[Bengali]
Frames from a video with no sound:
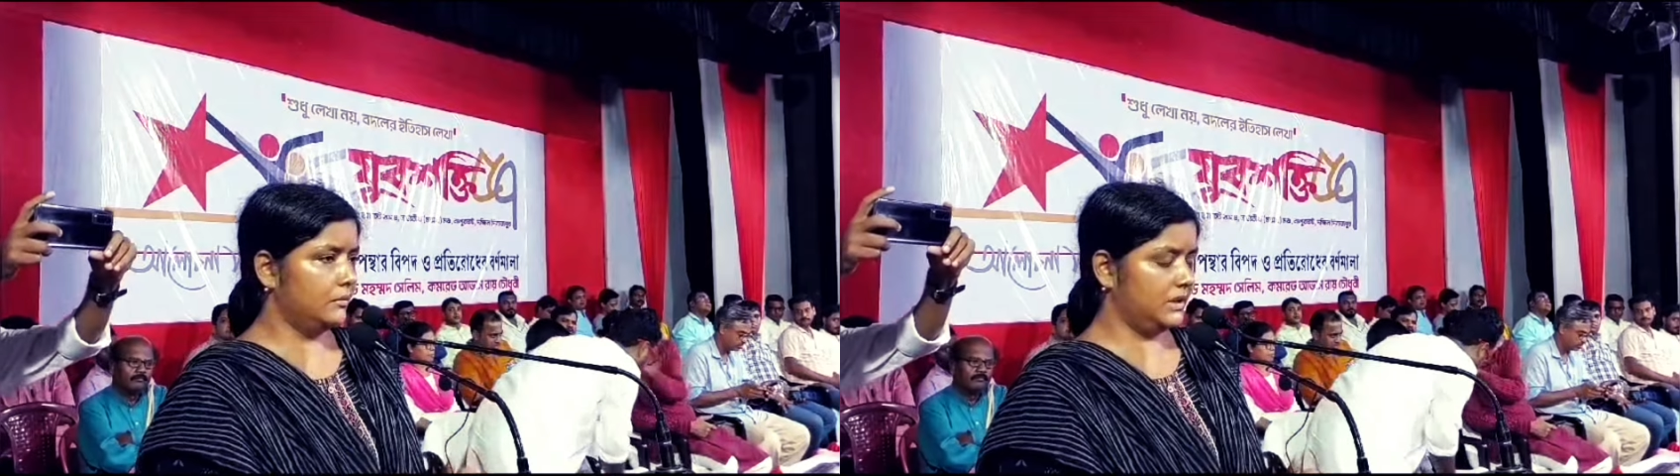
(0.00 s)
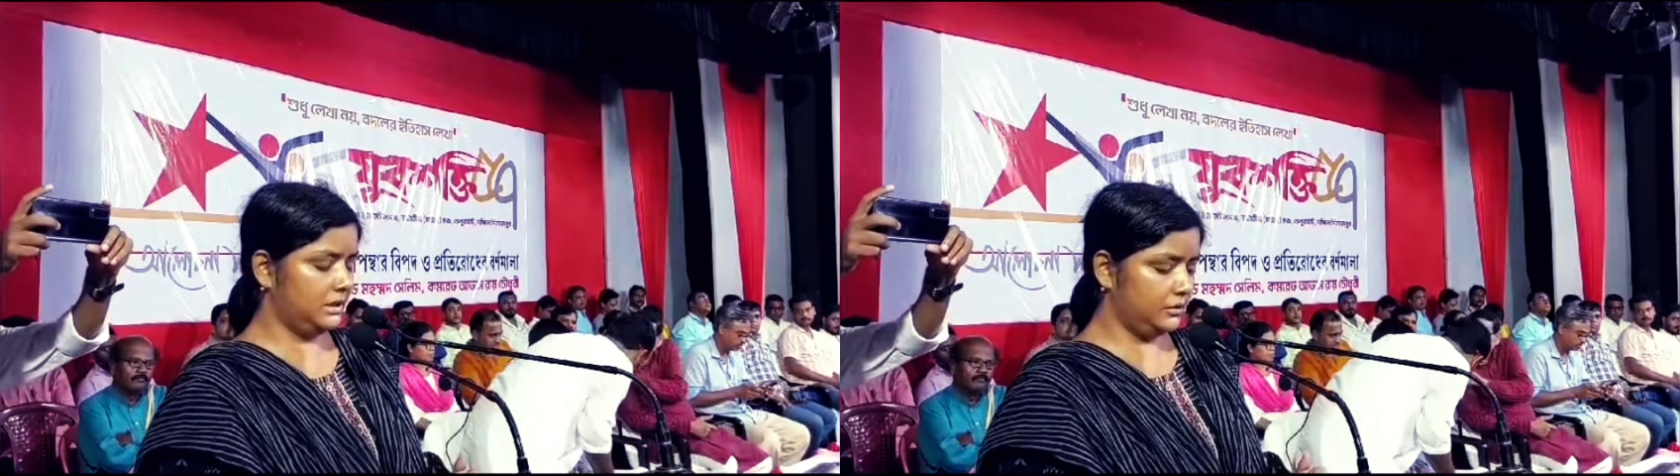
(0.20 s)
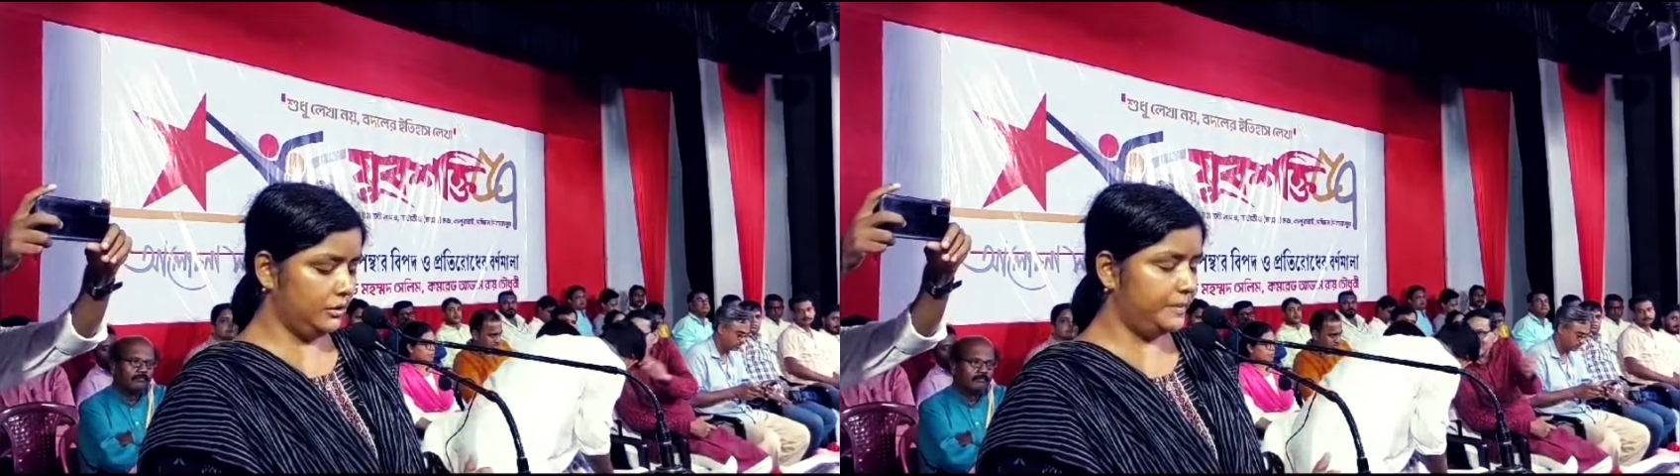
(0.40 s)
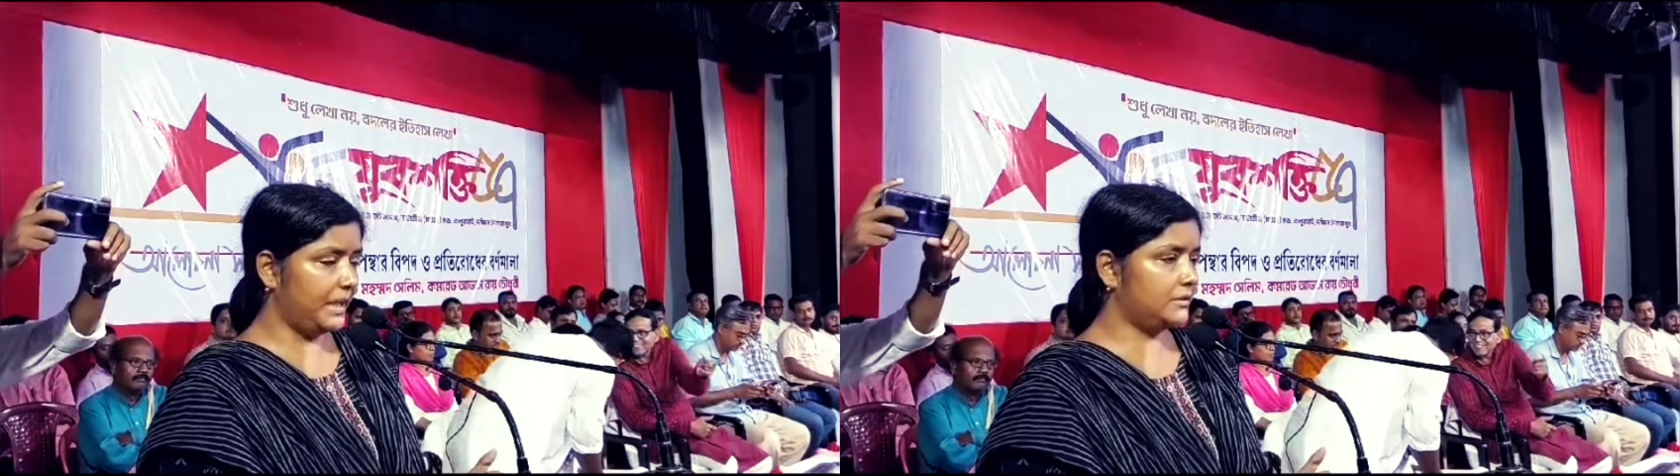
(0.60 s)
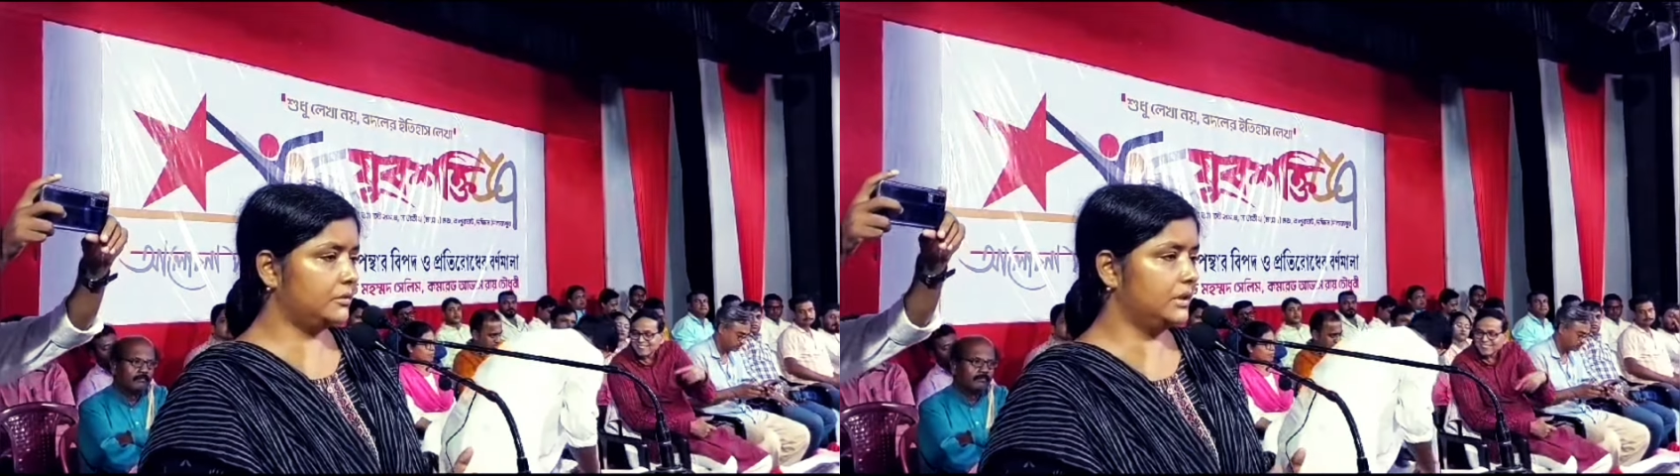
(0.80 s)
আমাদের দুই
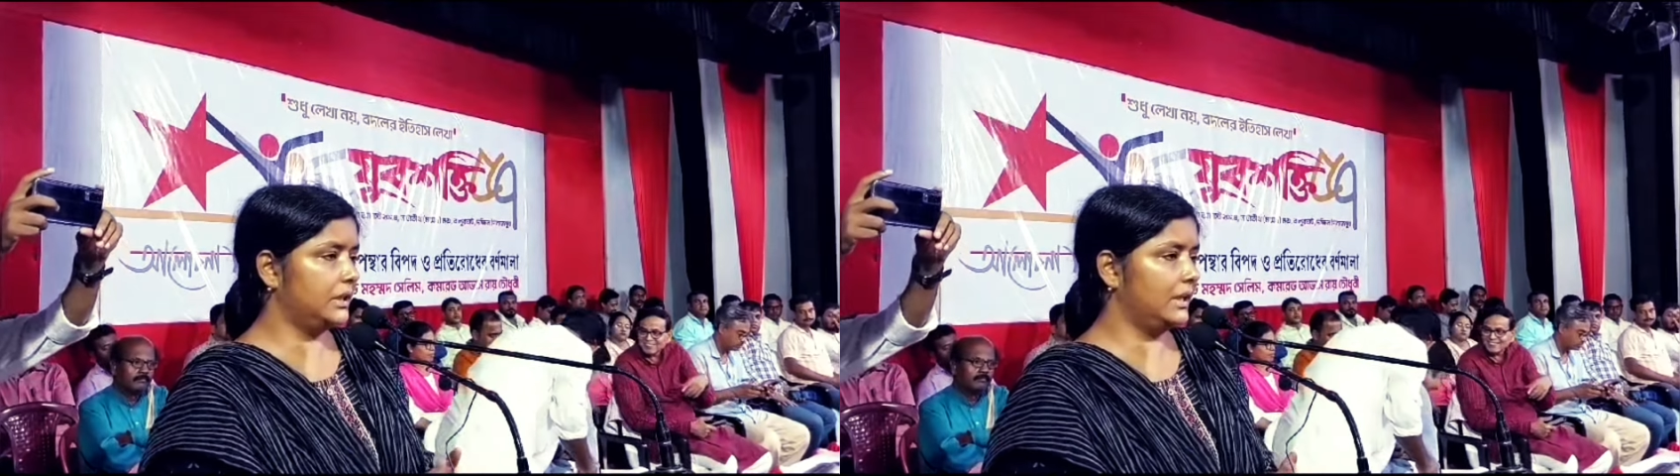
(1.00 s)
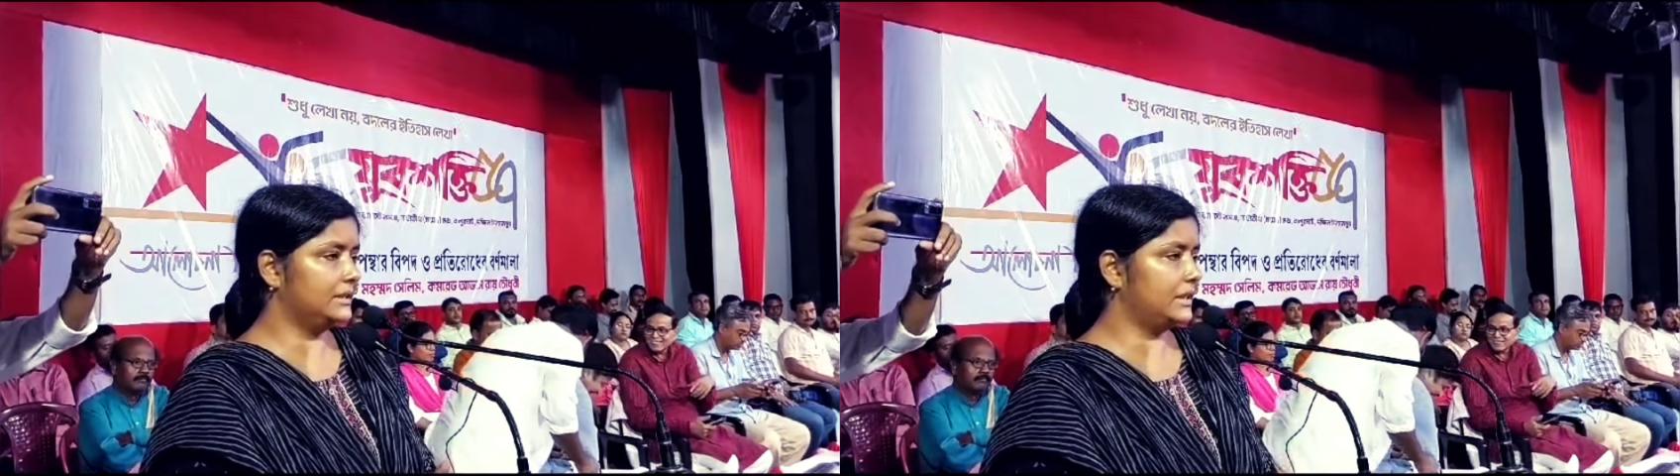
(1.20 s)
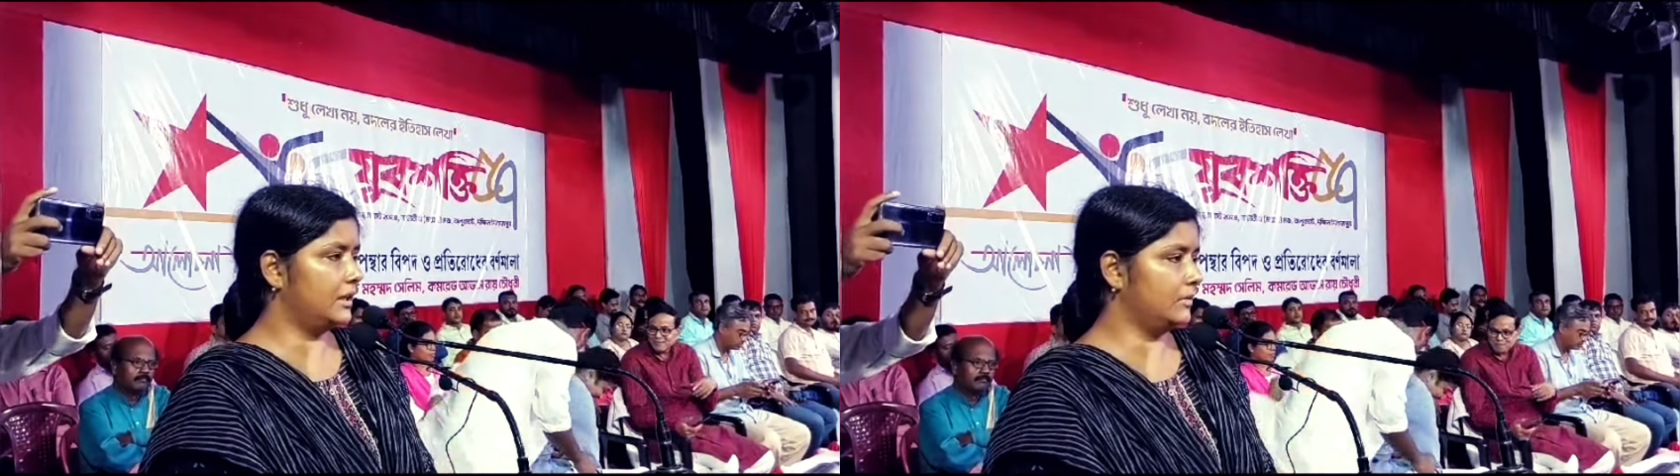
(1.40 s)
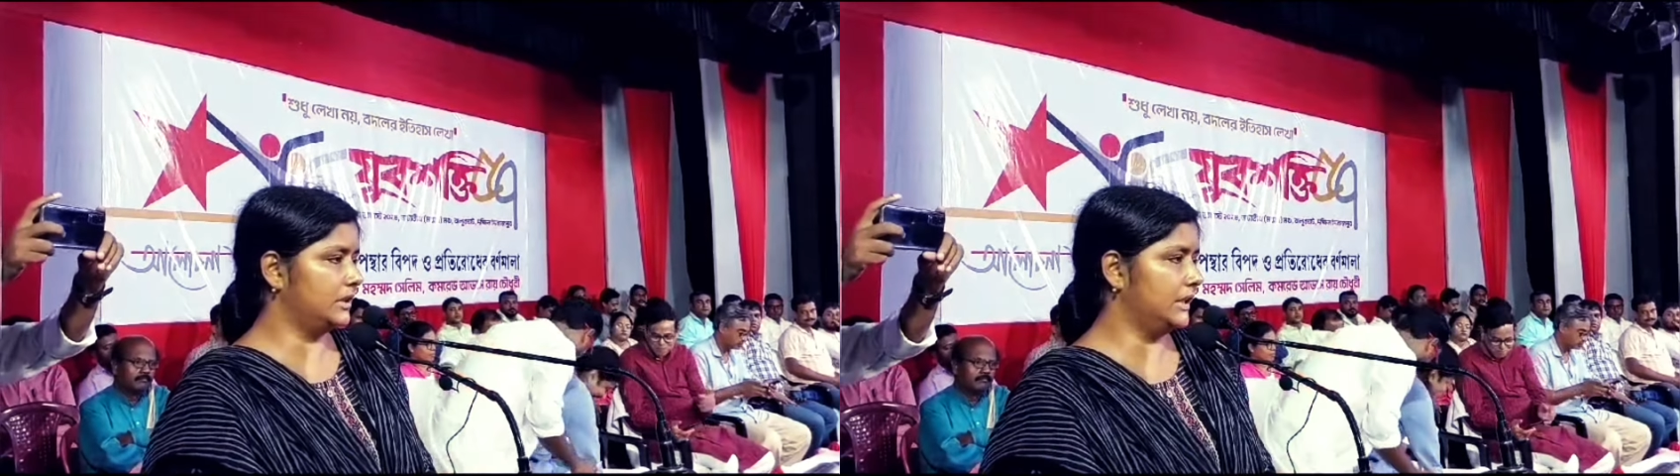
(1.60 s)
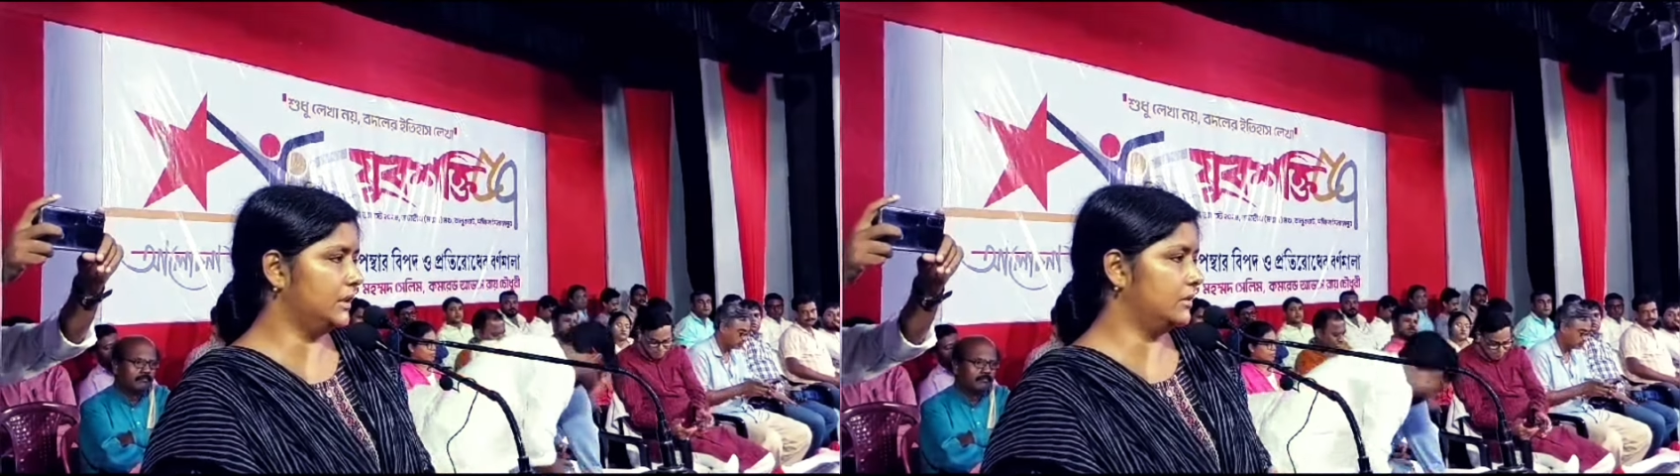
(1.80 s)
প্রাক্তনই আজকে
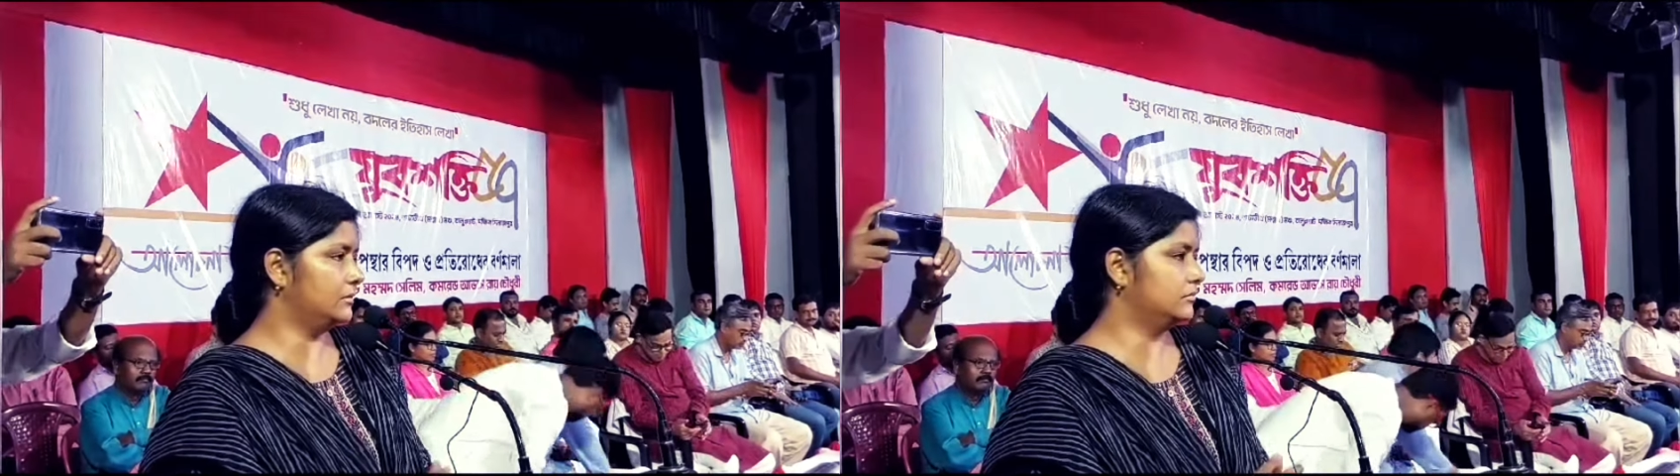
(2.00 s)
আমাদের